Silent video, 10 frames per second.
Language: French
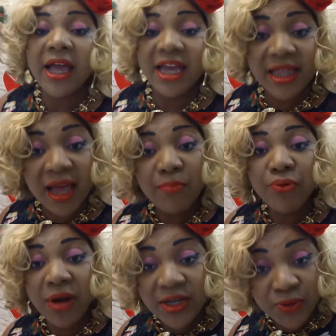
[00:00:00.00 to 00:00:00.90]
Idem
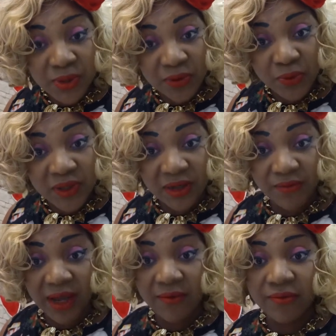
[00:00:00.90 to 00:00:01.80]
pour les huîtres aussi,
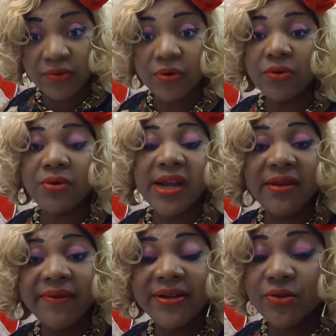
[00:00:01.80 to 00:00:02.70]
voyez-vous. Donc
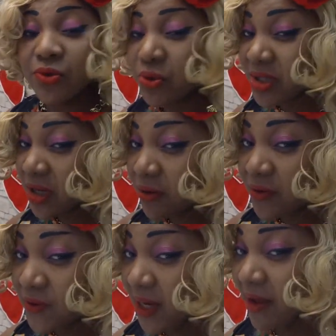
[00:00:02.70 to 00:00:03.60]
l'élevage, tout ce qui
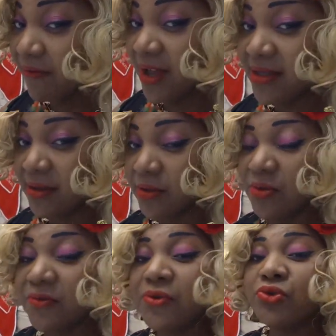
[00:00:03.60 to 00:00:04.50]
concerne les fêtes se
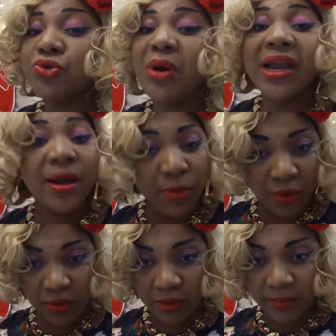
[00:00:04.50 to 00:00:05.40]
font toujours en amont.